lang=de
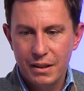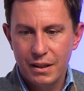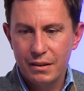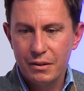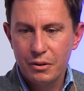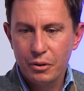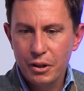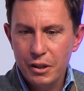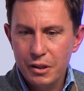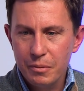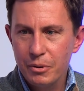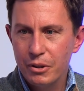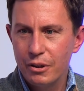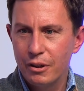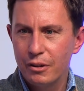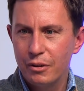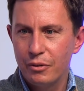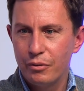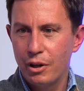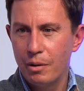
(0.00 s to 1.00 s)
sind ein
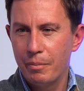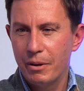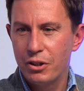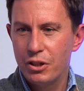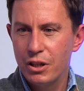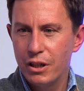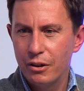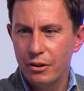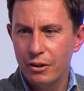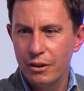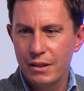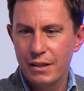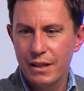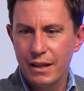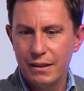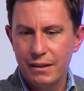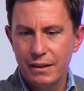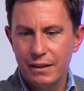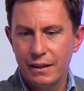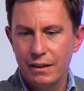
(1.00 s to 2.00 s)
Tourismusort und vor allem ein Skiort
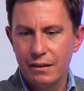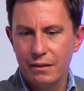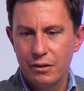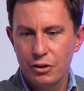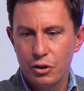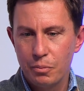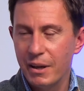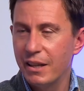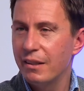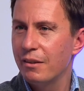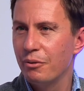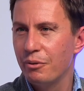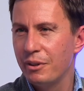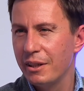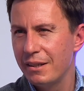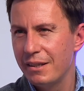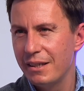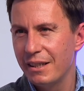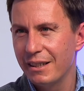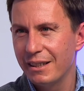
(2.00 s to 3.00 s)
seit den späten
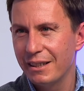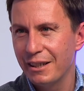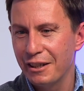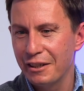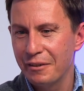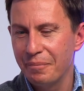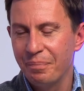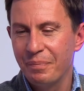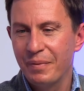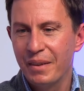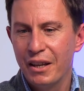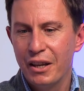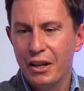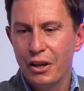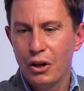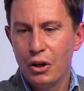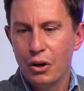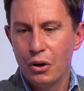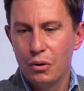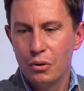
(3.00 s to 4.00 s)
40er Jahren
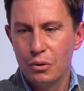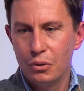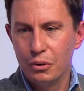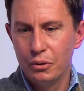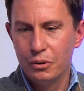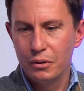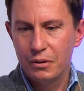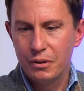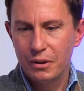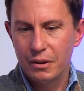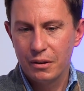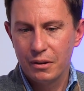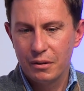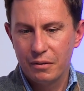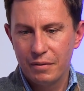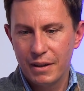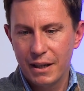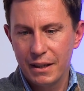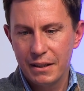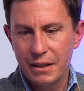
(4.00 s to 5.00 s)
und
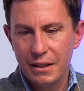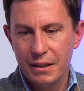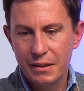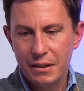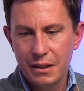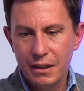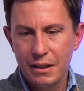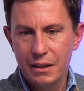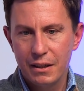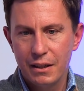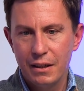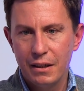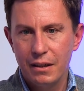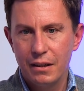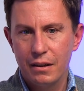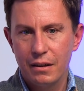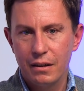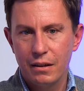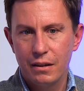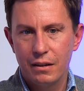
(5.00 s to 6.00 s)
waren hier
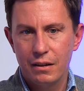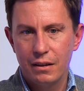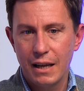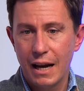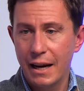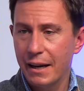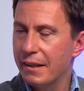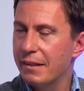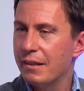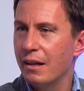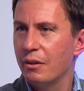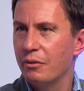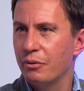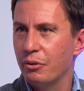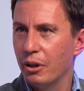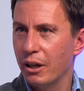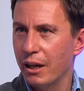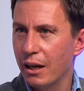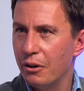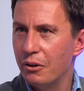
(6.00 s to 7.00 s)
sicherlich äh, lange Zeit
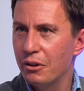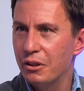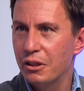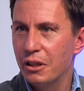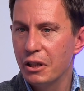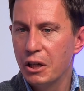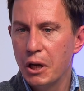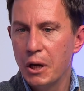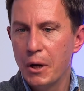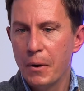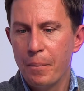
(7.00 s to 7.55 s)
voraus.